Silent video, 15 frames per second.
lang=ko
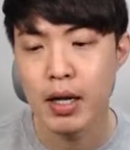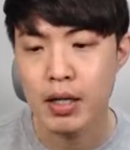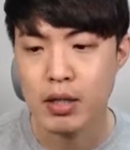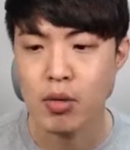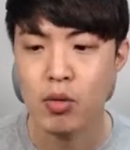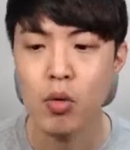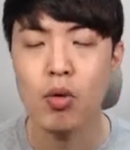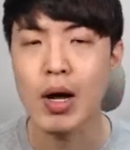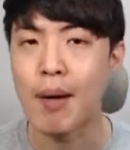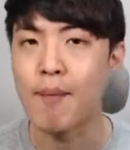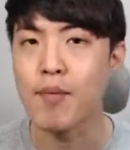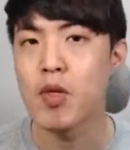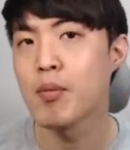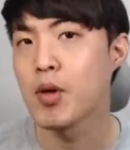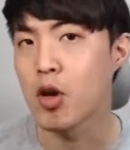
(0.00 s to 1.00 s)
그리고
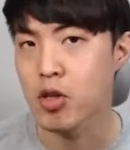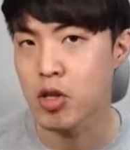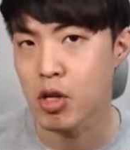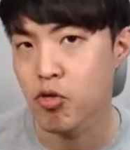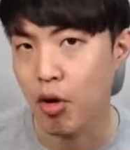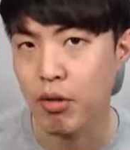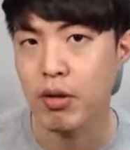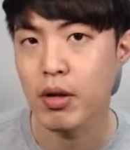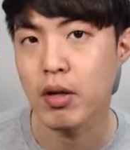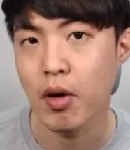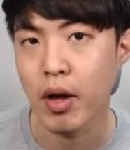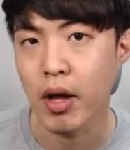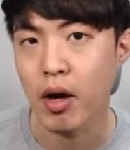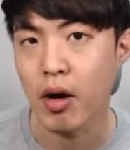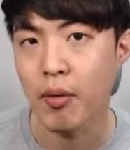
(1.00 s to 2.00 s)
감점 여지를 주었을
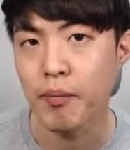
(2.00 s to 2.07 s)
거예요.